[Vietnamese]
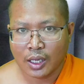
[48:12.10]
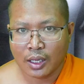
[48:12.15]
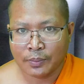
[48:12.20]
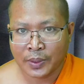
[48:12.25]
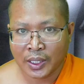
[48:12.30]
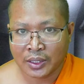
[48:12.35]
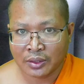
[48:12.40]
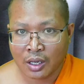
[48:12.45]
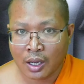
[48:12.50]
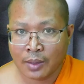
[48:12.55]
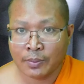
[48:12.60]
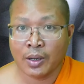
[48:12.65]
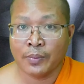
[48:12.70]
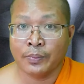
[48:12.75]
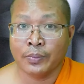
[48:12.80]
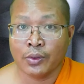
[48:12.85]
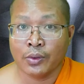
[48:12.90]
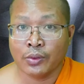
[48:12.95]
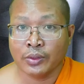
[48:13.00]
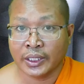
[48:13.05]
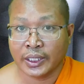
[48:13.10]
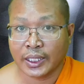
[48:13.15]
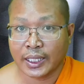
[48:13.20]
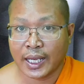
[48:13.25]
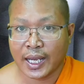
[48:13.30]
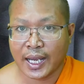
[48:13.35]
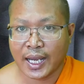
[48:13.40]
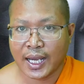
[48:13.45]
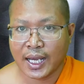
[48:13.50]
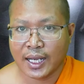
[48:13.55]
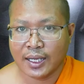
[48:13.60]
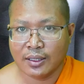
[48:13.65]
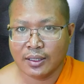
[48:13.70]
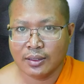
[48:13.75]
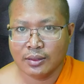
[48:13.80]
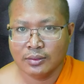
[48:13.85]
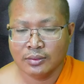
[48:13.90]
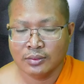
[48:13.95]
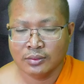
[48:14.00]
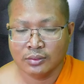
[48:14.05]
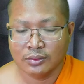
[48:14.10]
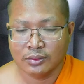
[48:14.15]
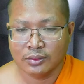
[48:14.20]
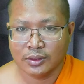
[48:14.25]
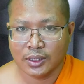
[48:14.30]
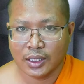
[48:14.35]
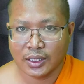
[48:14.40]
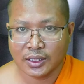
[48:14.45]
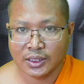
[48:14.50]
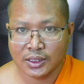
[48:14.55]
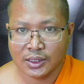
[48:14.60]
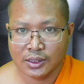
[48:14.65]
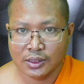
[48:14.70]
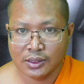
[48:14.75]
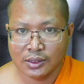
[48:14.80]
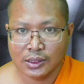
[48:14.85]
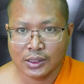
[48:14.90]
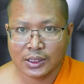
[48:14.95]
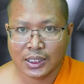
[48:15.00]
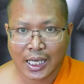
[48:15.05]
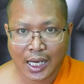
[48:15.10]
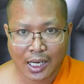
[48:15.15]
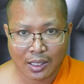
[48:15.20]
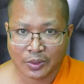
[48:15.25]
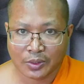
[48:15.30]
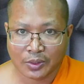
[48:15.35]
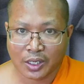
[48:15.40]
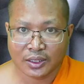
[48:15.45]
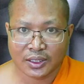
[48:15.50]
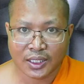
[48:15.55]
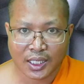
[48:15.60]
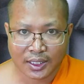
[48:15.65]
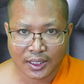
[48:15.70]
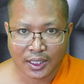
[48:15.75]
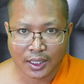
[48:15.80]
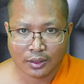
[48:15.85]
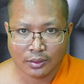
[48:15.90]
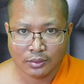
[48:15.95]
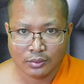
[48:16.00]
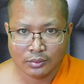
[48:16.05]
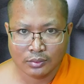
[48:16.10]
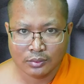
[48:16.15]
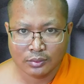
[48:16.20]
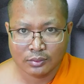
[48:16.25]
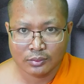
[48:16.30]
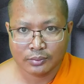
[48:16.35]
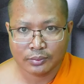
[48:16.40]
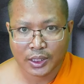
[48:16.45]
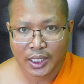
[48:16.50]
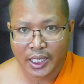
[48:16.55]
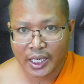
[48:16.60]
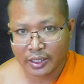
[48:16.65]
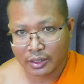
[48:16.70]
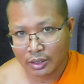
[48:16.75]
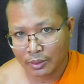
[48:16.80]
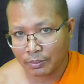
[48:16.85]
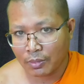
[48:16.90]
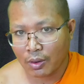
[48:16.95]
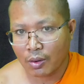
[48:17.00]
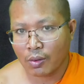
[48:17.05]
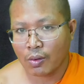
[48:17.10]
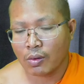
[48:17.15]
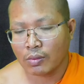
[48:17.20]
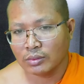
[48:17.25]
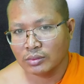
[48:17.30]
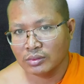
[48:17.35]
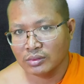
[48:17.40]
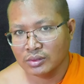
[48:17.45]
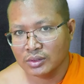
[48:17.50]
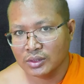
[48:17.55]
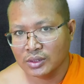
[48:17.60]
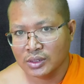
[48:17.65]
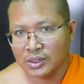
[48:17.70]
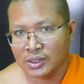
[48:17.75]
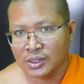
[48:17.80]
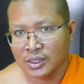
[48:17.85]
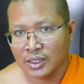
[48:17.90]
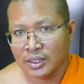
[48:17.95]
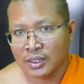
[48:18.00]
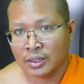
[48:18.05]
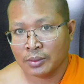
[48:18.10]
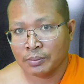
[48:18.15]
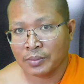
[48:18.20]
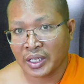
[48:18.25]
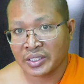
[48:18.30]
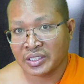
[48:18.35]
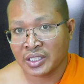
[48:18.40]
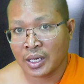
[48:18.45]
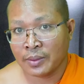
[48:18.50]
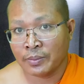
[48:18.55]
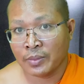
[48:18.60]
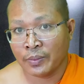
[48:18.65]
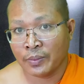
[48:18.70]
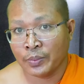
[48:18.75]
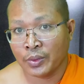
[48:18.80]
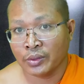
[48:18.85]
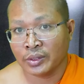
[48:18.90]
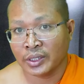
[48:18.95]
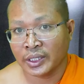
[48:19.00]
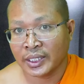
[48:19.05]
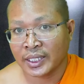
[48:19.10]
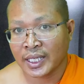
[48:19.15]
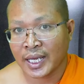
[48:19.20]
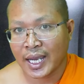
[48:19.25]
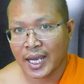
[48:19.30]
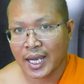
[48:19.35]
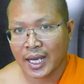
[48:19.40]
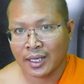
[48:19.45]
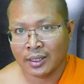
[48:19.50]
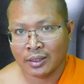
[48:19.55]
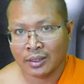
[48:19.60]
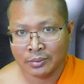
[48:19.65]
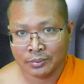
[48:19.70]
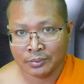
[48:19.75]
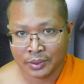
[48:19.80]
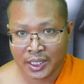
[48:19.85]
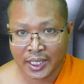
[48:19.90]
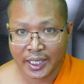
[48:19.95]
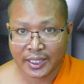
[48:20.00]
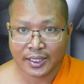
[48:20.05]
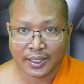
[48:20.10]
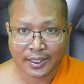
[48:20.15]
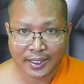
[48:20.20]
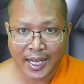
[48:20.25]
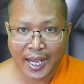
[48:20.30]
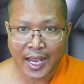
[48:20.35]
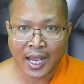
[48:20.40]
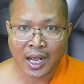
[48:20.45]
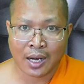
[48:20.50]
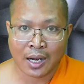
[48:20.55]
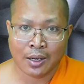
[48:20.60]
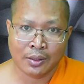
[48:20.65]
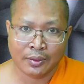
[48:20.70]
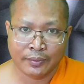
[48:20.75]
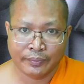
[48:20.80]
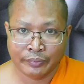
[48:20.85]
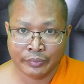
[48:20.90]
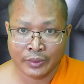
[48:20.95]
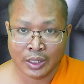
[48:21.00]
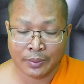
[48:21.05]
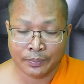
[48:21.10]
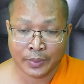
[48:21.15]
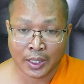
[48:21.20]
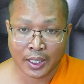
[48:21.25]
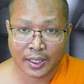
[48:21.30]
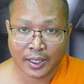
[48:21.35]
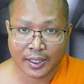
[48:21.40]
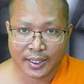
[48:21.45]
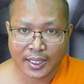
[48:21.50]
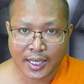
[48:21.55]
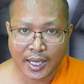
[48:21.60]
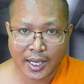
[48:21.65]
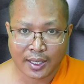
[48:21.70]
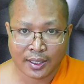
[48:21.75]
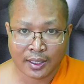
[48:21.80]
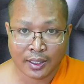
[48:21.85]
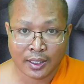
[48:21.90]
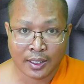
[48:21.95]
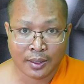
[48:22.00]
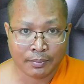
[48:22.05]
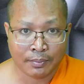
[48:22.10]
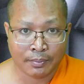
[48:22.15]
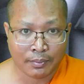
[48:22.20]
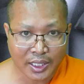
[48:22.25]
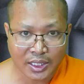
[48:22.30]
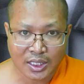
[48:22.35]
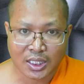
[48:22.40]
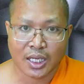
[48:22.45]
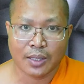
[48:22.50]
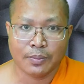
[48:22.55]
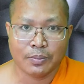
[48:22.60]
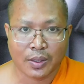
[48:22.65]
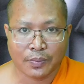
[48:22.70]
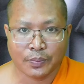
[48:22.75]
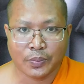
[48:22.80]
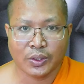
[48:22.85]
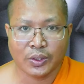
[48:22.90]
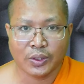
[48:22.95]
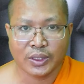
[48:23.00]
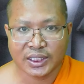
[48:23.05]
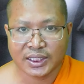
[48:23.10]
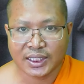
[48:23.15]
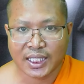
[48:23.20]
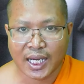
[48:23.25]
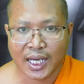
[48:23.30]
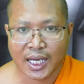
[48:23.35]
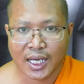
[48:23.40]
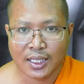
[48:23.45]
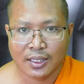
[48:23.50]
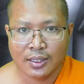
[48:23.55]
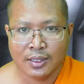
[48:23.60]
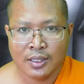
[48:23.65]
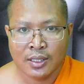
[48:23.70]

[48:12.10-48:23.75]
bắt thầm mà po thì cao là cứ cao bong tra đằng hôm nay đầm bông mai chăm mà po thì cao hôm nay cần đa là bịa cần đa thôi nâng mai chăm mà po thì cao